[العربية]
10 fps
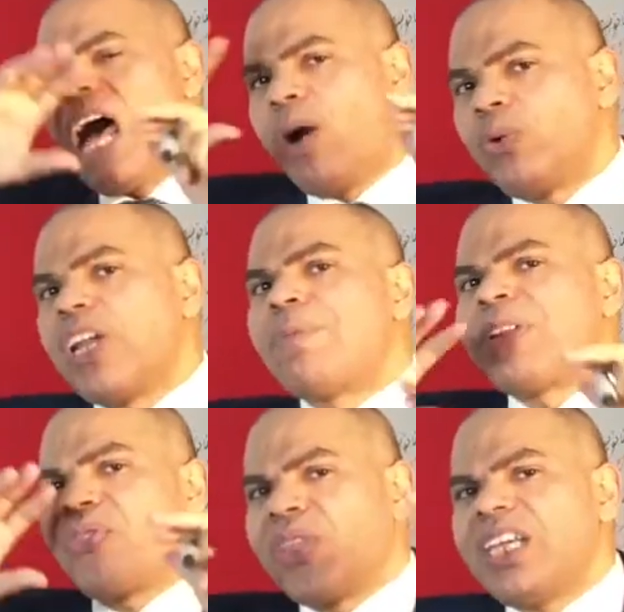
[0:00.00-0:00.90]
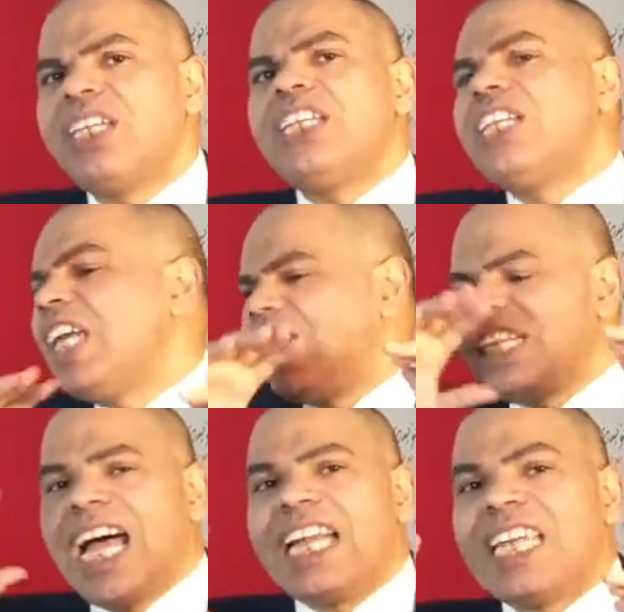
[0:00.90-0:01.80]
أو نمط ذهني
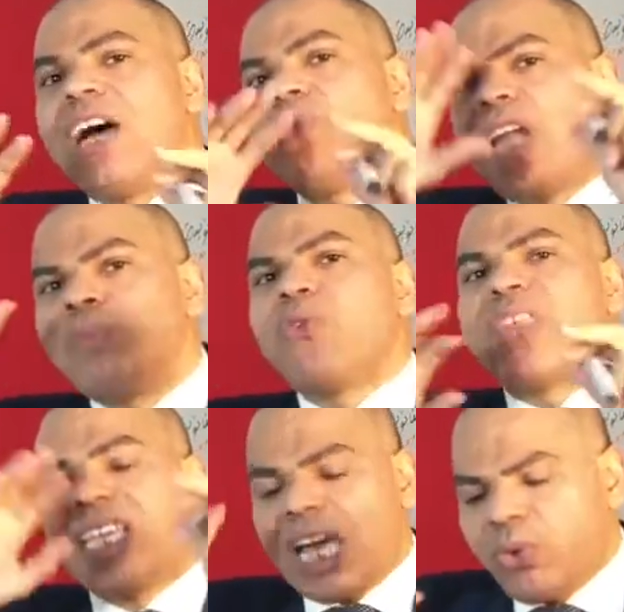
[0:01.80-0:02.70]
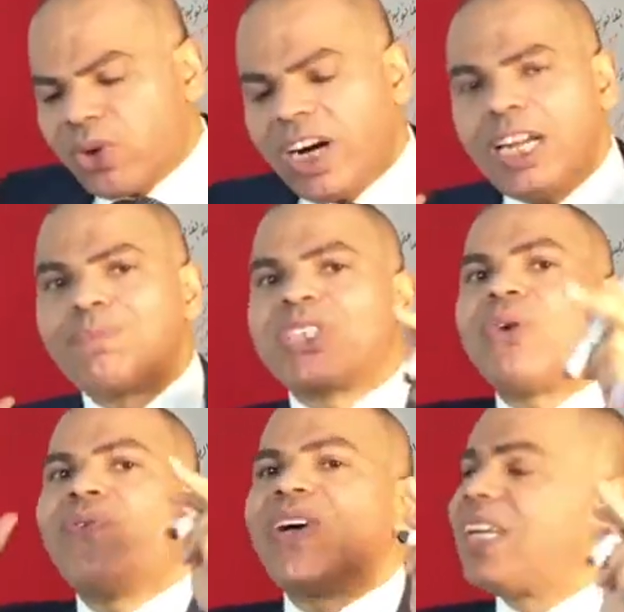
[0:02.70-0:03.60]
يعني أو نموذج أو قالب
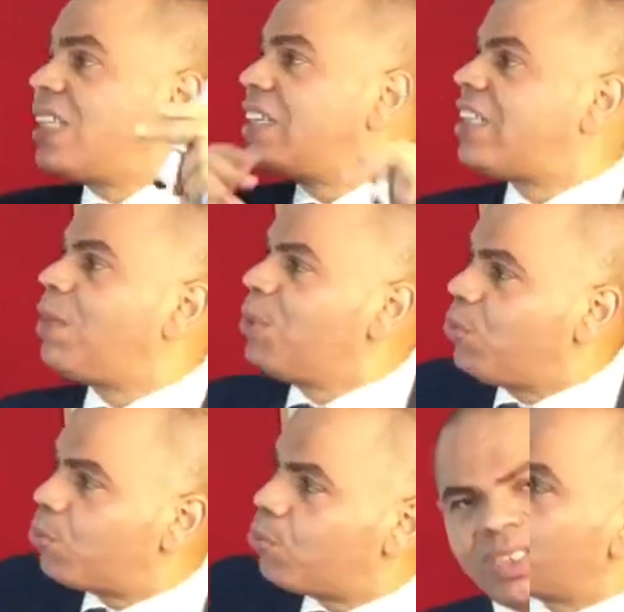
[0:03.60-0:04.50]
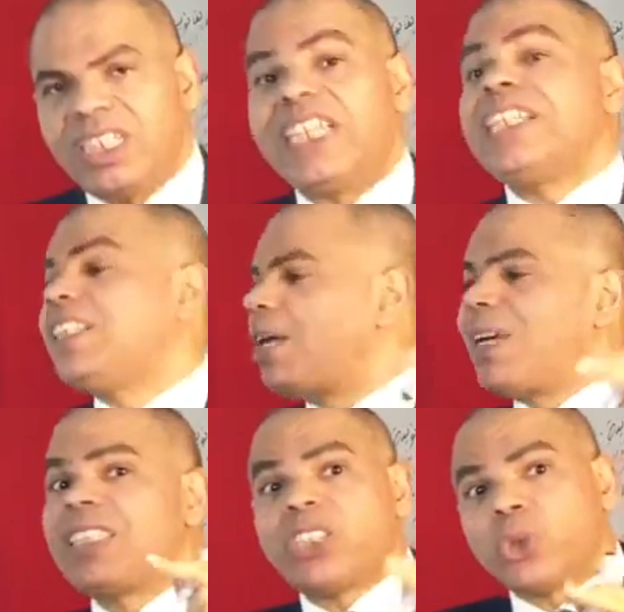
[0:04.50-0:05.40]
سوف تتبعه
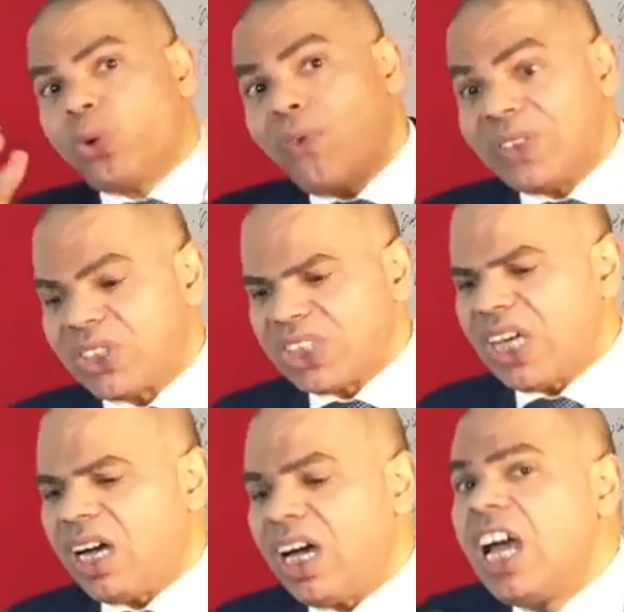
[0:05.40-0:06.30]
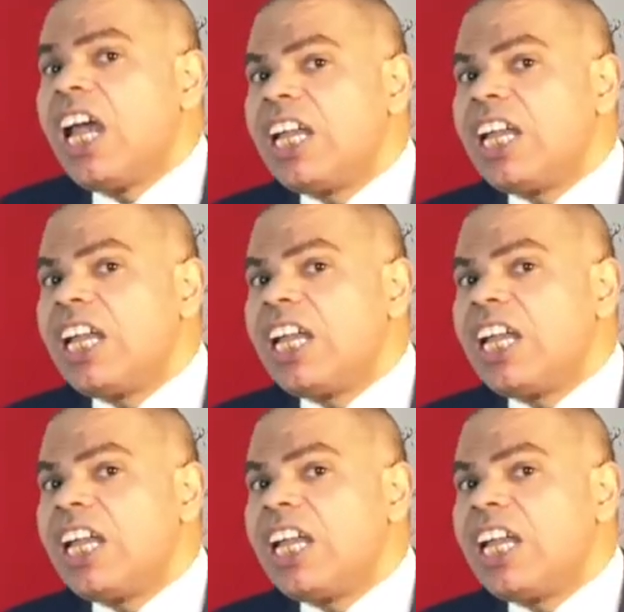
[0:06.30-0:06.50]
عندما تشرع في الصياغة